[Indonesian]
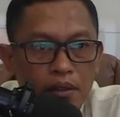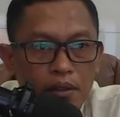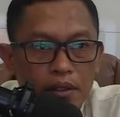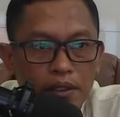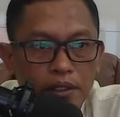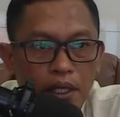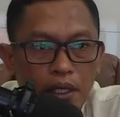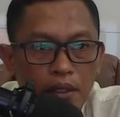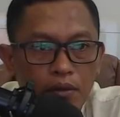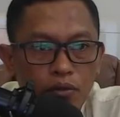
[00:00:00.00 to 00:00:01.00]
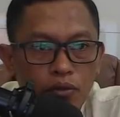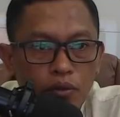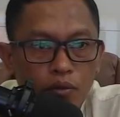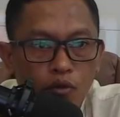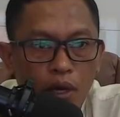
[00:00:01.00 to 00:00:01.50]
di Jalan
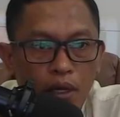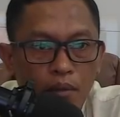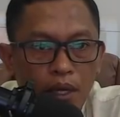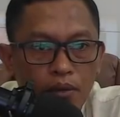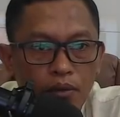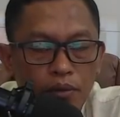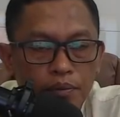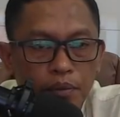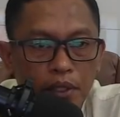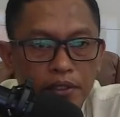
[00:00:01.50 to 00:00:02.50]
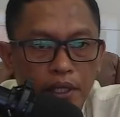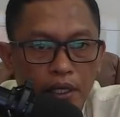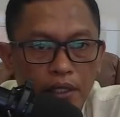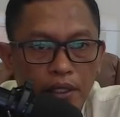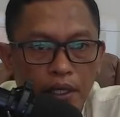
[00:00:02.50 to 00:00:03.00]
Rusung Muara Batu,
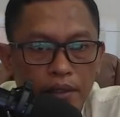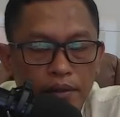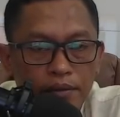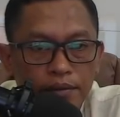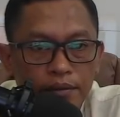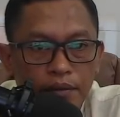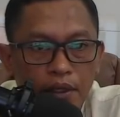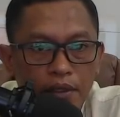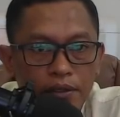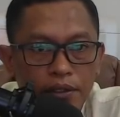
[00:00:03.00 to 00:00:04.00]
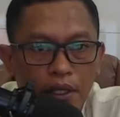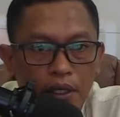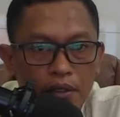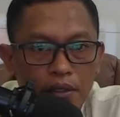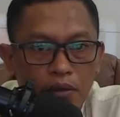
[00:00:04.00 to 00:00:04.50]
Penjaringan,
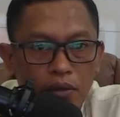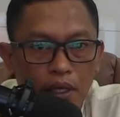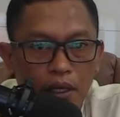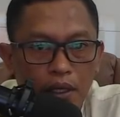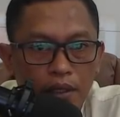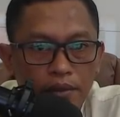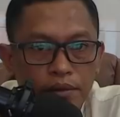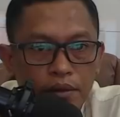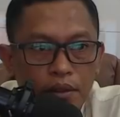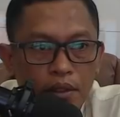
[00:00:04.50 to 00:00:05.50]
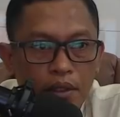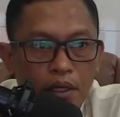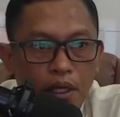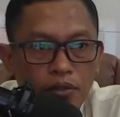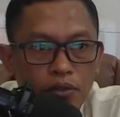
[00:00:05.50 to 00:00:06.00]
Jakarta Utara.
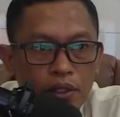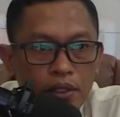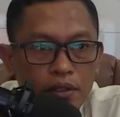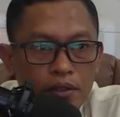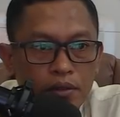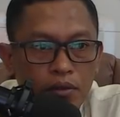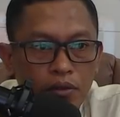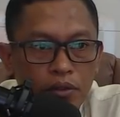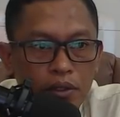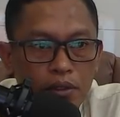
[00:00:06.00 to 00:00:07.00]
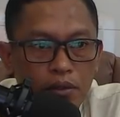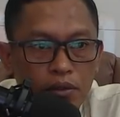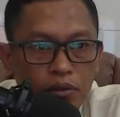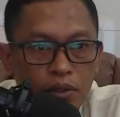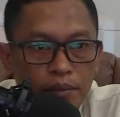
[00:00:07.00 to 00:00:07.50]
Kasus ini terus
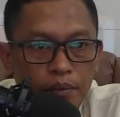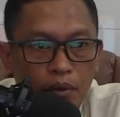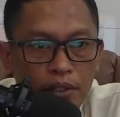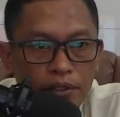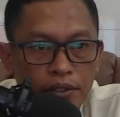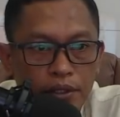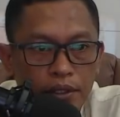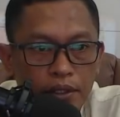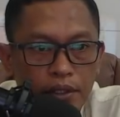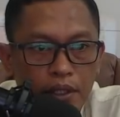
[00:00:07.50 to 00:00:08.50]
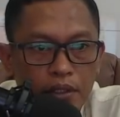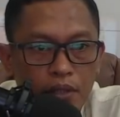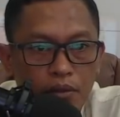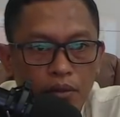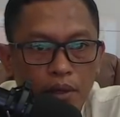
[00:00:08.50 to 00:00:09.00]
ditelusuri polisi hingga
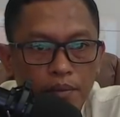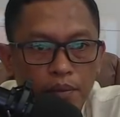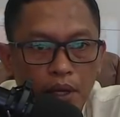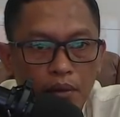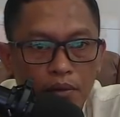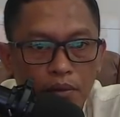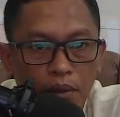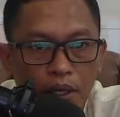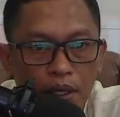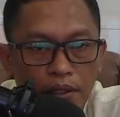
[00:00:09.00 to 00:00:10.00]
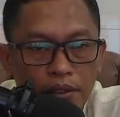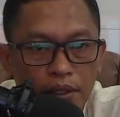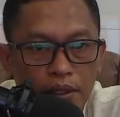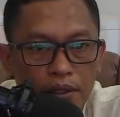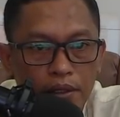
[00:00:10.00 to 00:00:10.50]
satu orang pelaku berhasil
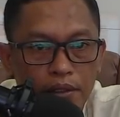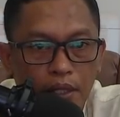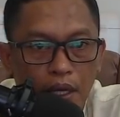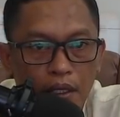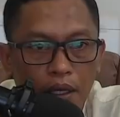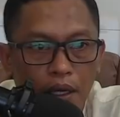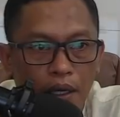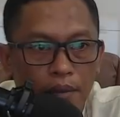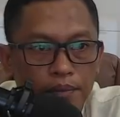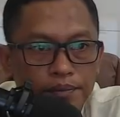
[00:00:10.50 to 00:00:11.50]
ditangkap.